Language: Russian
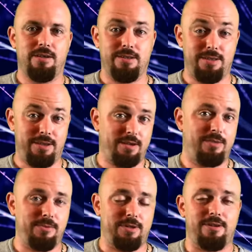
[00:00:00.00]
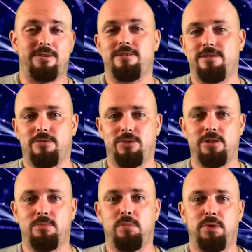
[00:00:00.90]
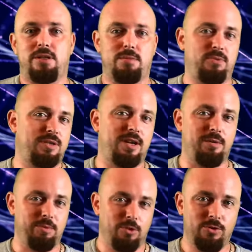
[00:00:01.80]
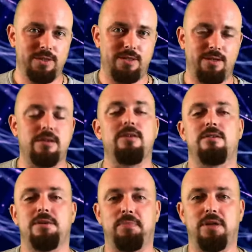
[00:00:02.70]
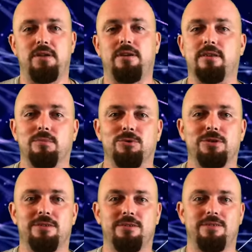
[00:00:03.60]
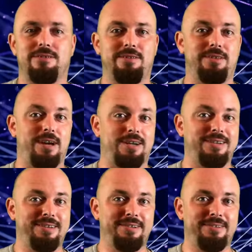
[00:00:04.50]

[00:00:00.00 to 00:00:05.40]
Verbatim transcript: Здравствуйте! Сегодня мы перезапускаем новости и теперь это будет так.